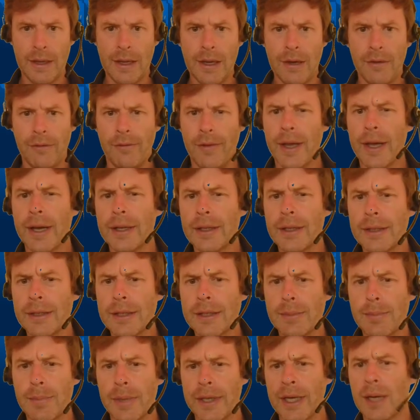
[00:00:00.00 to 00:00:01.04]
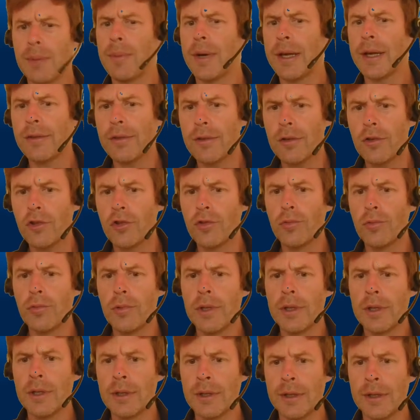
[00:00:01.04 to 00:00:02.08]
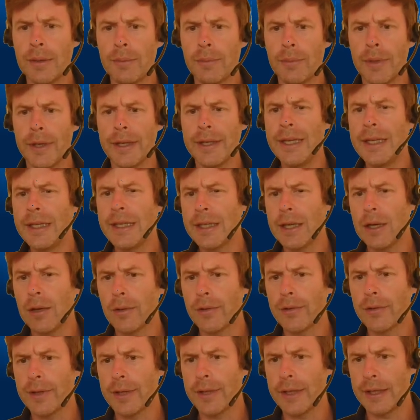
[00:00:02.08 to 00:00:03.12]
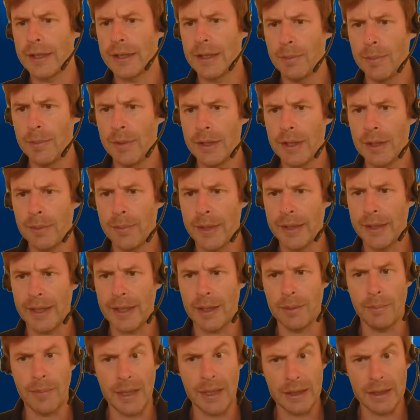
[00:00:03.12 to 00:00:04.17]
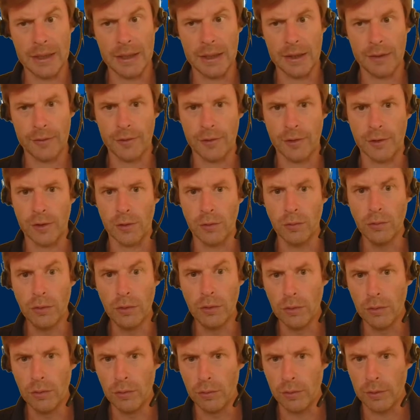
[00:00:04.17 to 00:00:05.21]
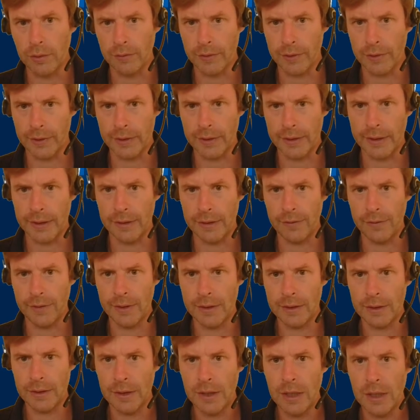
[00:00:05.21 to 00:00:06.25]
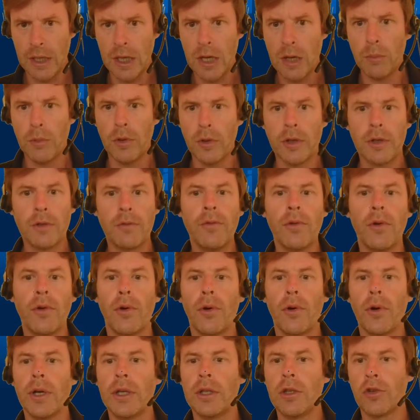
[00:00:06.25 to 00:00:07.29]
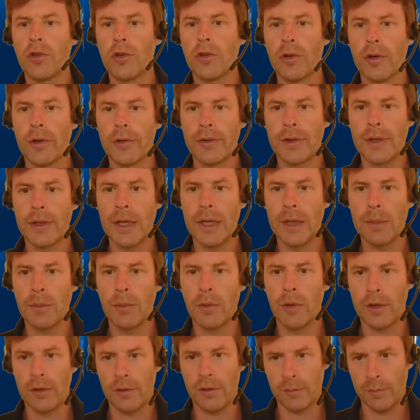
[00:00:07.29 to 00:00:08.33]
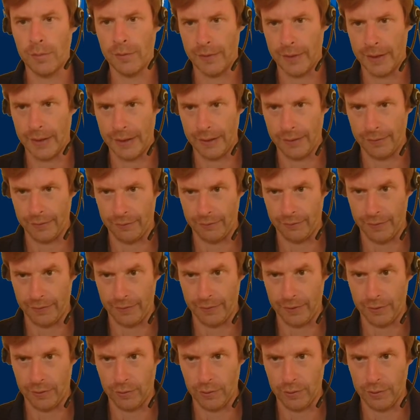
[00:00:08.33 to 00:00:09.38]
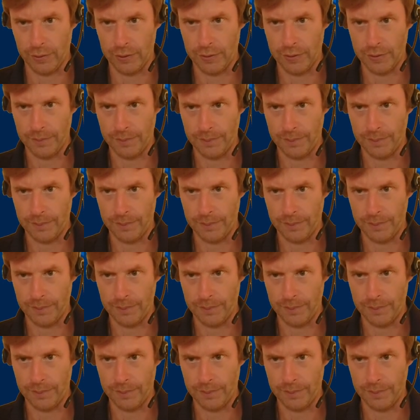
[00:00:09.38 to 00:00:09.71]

Während bei den meisten Schulen bei nicht ausreichender Mitarbeit ein mangelhaft oder ungenügend verteilt wird, möchten wir euch die Chance geben, euch zu beweisen, was ihr könnt.